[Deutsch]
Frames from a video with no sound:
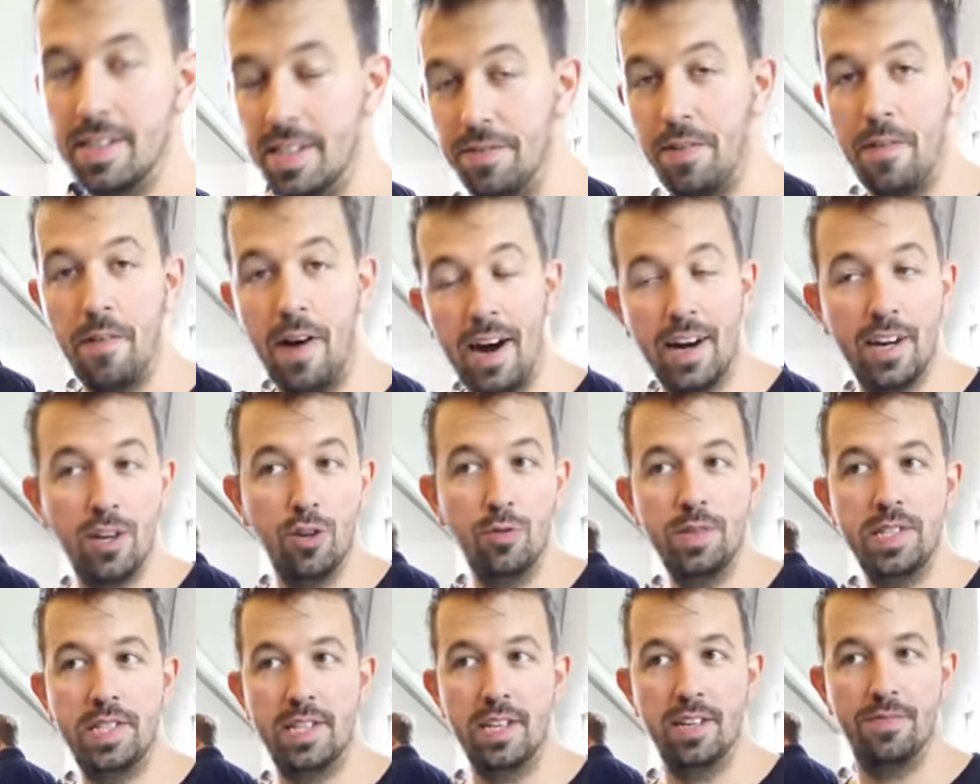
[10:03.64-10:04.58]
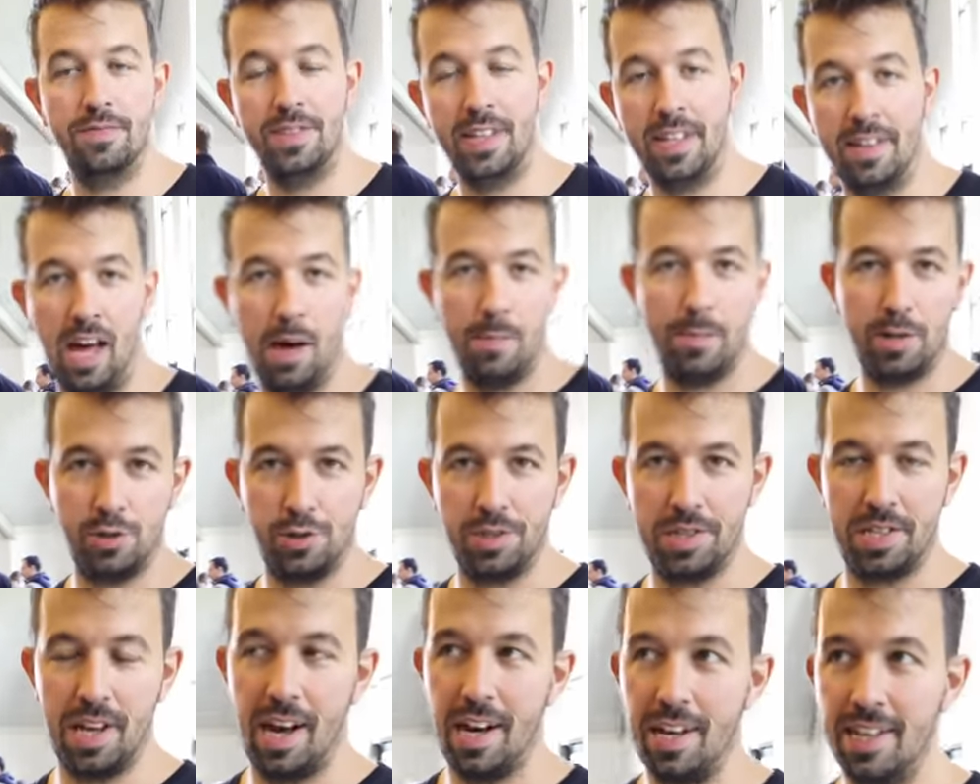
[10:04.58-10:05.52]
Die Vivarium ist ja, wie der Name schon
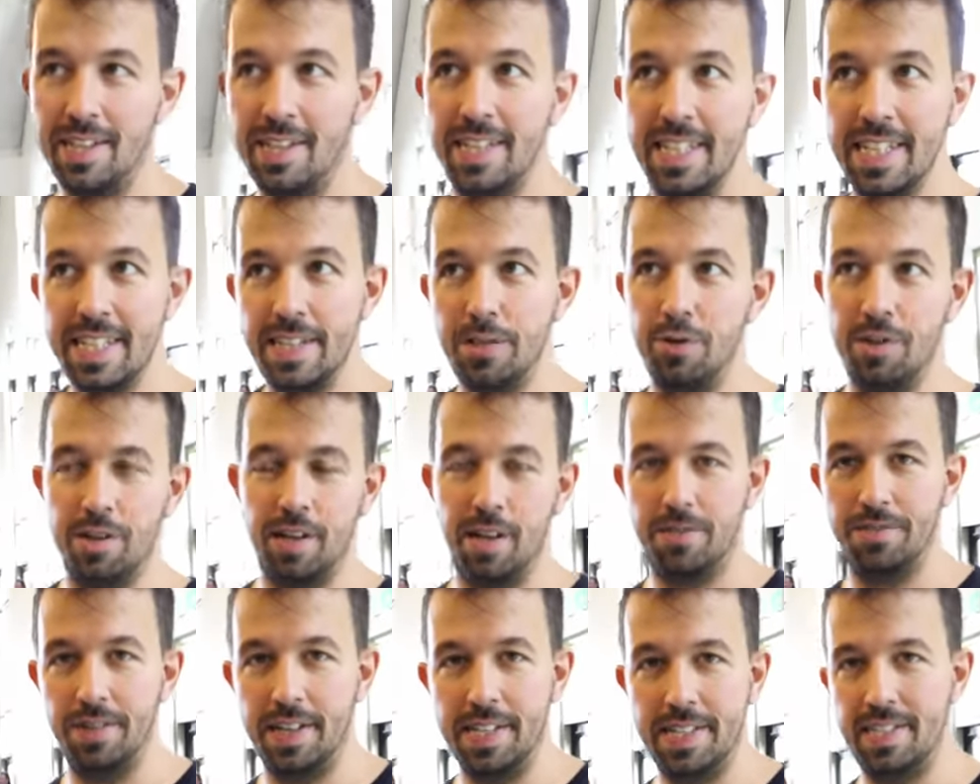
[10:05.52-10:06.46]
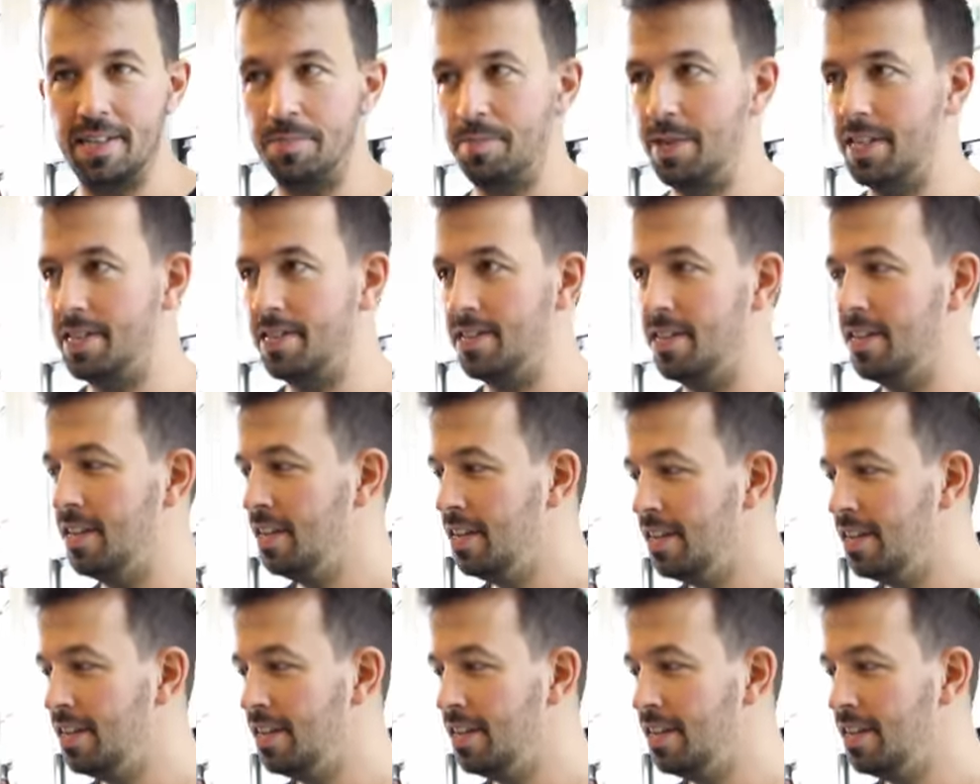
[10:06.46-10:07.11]
sagt, nicht nur eine Aquaristikmesse.